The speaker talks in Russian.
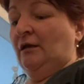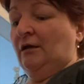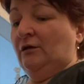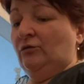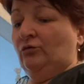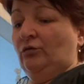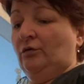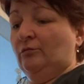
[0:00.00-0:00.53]

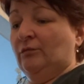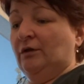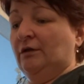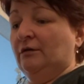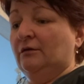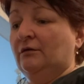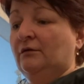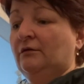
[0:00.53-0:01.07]
Ну и
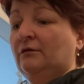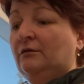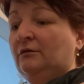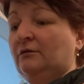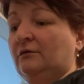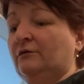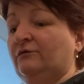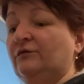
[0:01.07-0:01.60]
мы
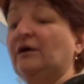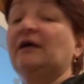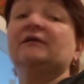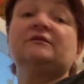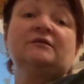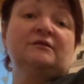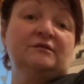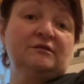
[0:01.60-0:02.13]
в
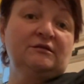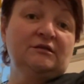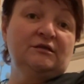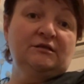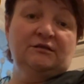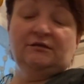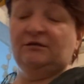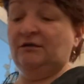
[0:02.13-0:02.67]
карты
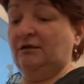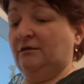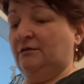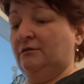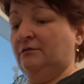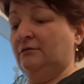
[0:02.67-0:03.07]
садились играть.